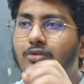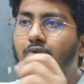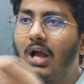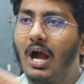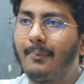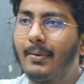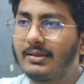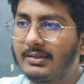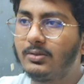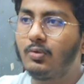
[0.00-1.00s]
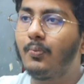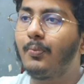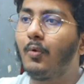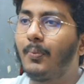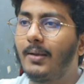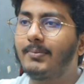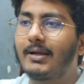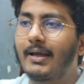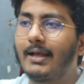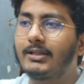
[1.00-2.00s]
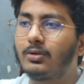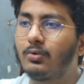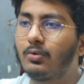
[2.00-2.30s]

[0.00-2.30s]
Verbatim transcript: थी जो यहाँ पर उपलब्ध कराई थी